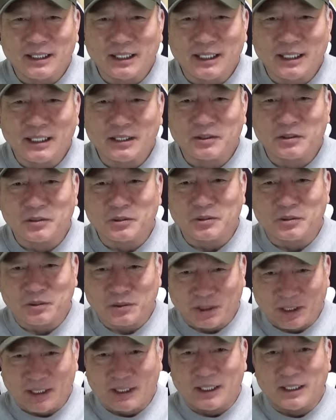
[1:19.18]
加藤と
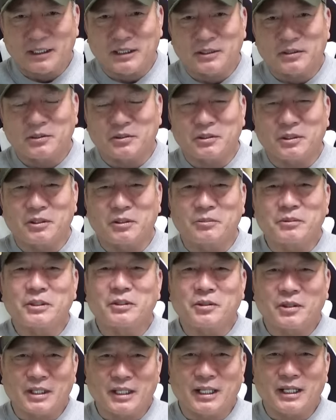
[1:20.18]
か伊藤大海
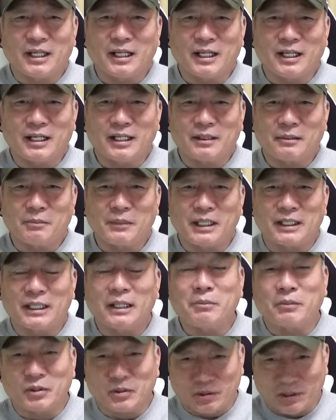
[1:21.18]
とか、まあ、
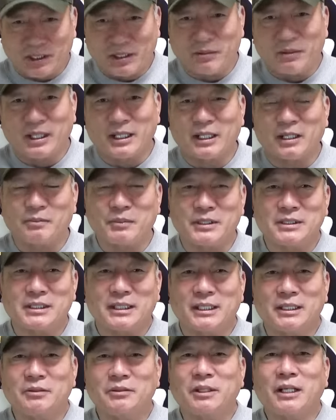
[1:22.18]
根本ね、若い
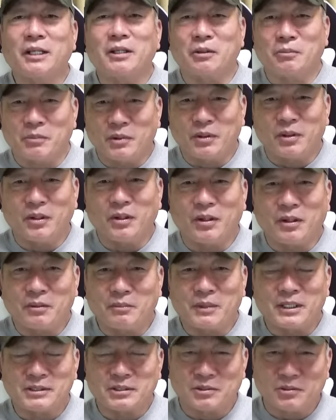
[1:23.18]
ピッチャーいるけども、うん、
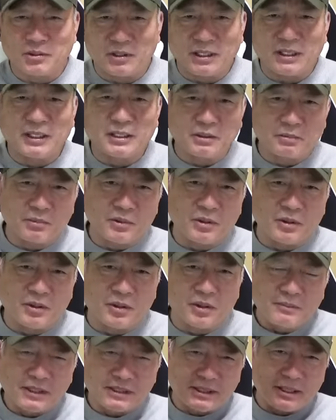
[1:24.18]
まあ、その中で
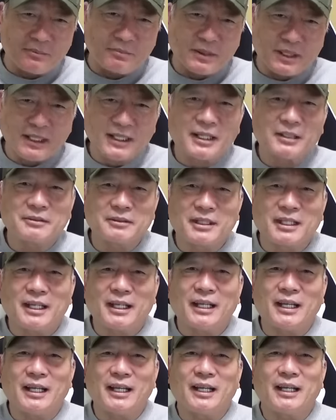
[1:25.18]
も、まあ、先輩格
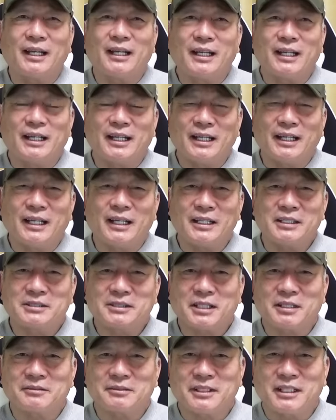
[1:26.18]
で、エース
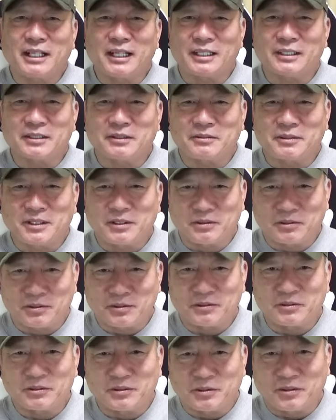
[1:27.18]
格でやってくれとい
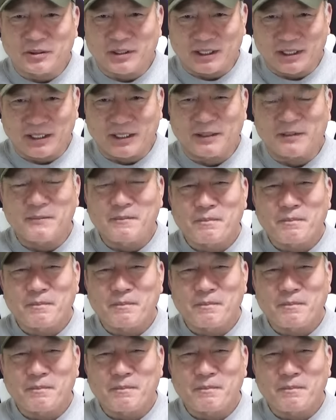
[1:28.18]
うようなね、